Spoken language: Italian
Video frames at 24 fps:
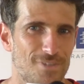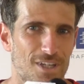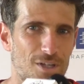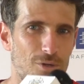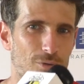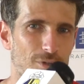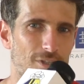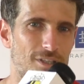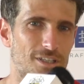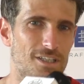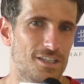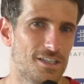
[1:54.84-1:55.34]

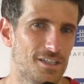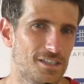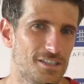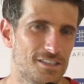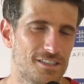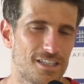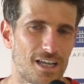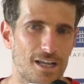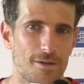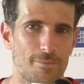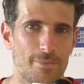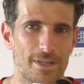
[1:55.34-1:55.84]
Quindi
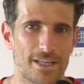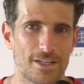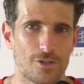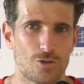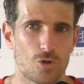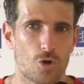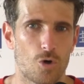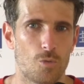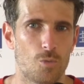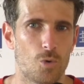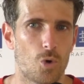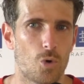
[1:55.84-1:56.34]
dai, il
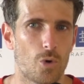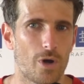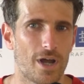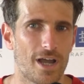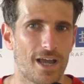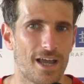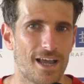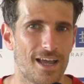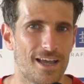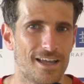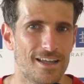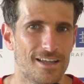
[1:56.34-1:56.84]
merito comunque
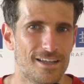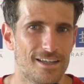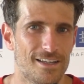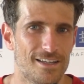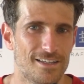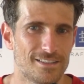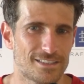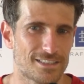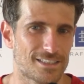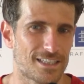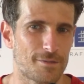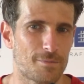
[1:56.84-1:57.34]
è, siamo
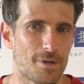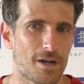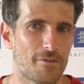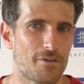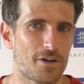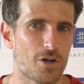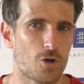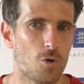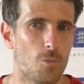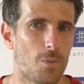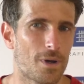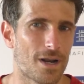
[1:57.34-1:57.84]
stati bravi a
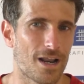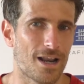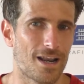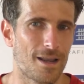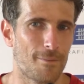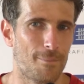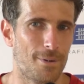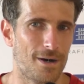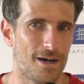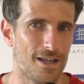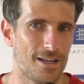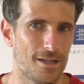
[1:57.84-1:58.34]
recuperare la
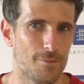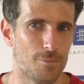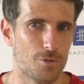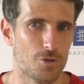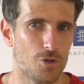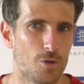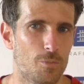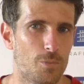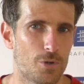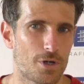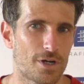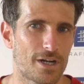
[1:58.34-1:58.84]
palla, poi
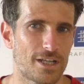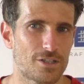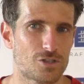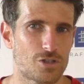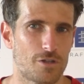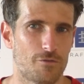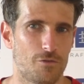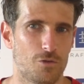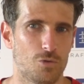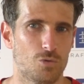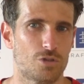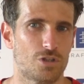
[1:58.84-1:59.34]
dopo il resto
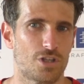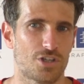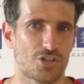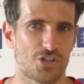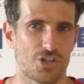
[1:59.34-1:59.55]
è venuto da